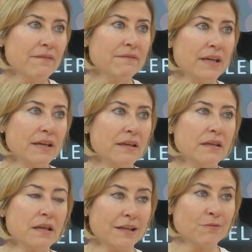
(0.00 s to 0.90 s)
Ve
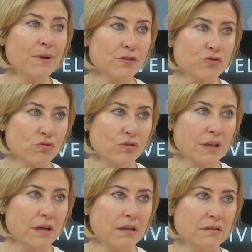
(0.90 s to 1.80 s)
yatmak zorunda
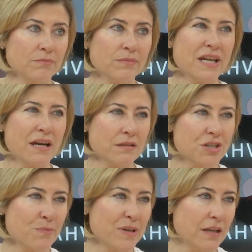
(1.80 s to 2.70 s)
kaldım. De
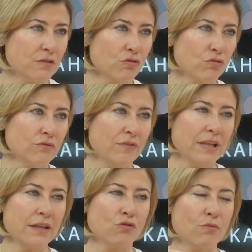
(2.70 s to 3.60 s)
yanlış ameliyat oldu
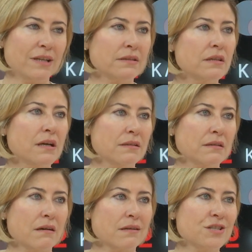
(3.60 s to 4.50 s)
falan. Normalde iki
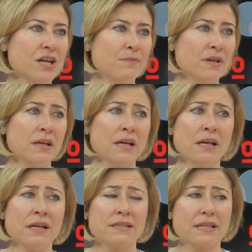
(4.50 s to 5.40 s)
ayda kalkacağım ama
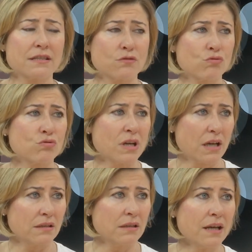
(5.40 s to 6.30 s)
8-9
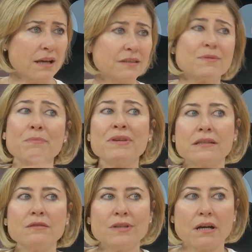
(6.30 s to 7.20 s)
ay kadar yatmayan bir Hı-hı.
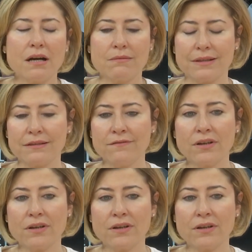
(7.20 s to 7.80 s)
yılımı kaybettim.